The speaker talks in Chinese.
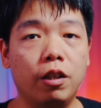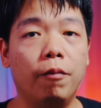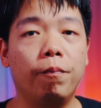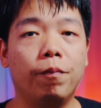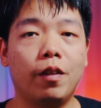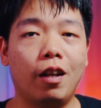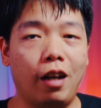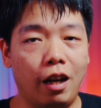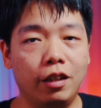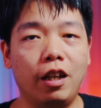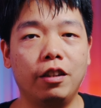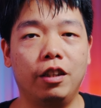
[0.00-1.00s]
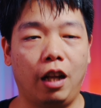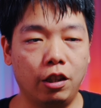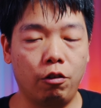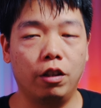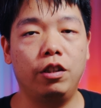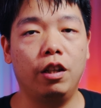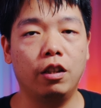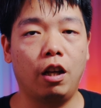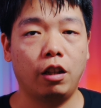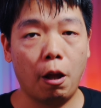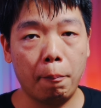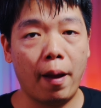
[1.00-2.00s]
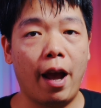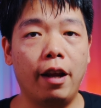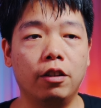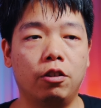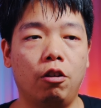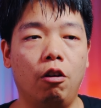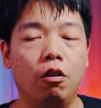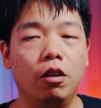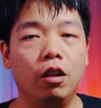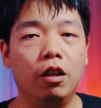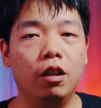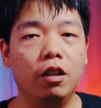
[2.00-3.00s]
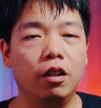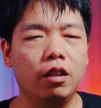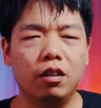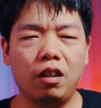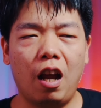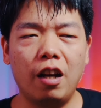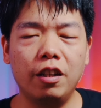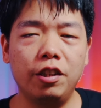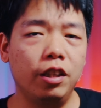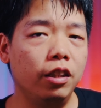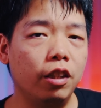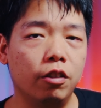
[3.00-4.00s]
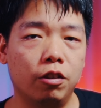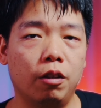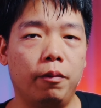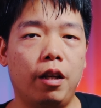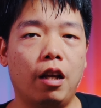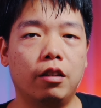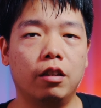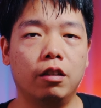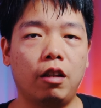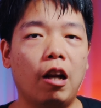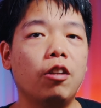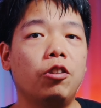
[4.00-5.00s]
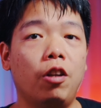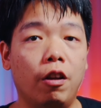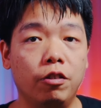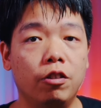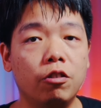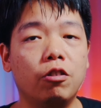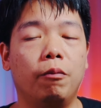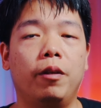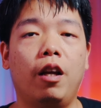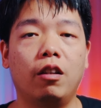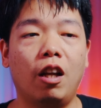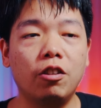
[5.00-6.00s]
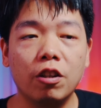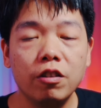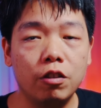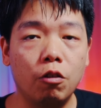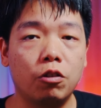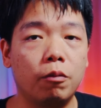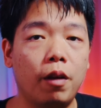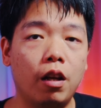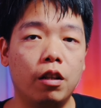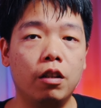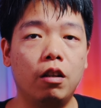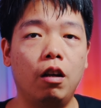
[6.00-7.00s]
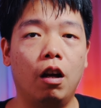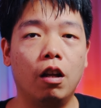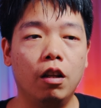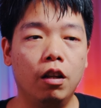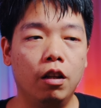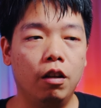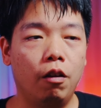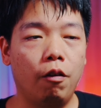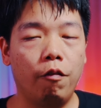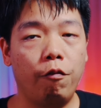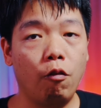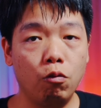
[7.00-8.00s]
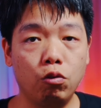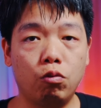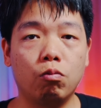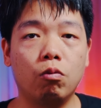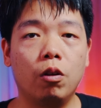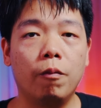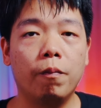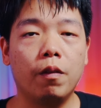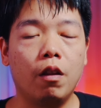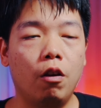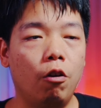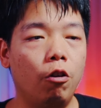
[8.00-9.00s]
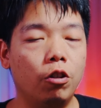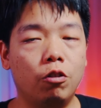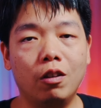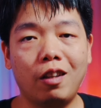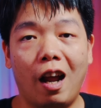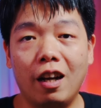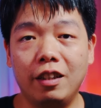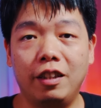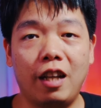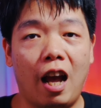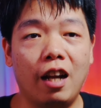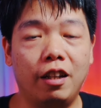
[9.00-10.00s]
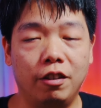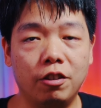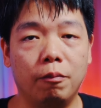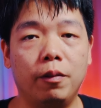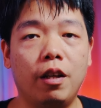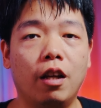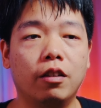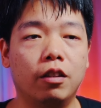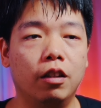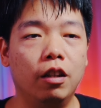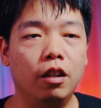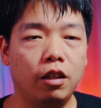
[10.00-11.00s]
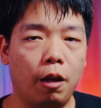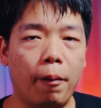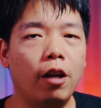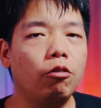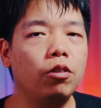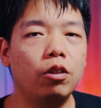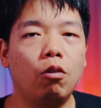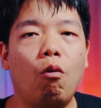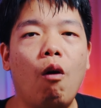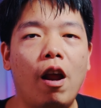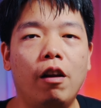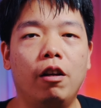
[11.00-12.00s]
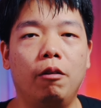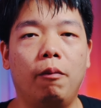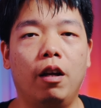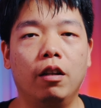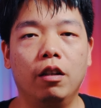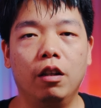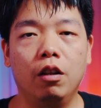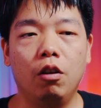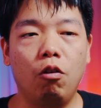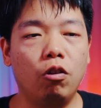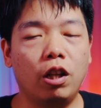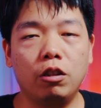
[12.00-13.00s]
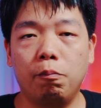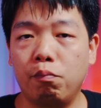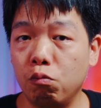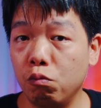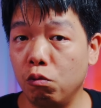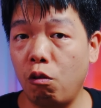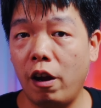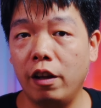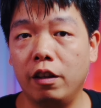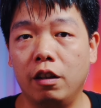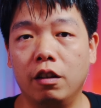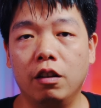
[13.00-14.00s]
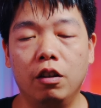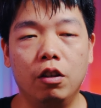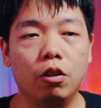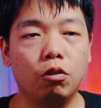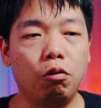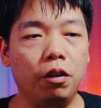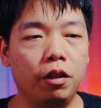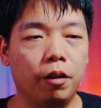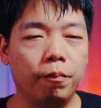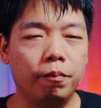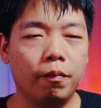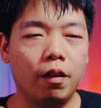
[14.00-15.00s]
生他拿着相机，他走在街上，他拍的时候，他的心情是什么样子，他的城市是什么样，他城市有什么样的一个风俗，或者说他的家庭是什么样子，他拍的东西是快乐的吗？或者他是不愉快的？所以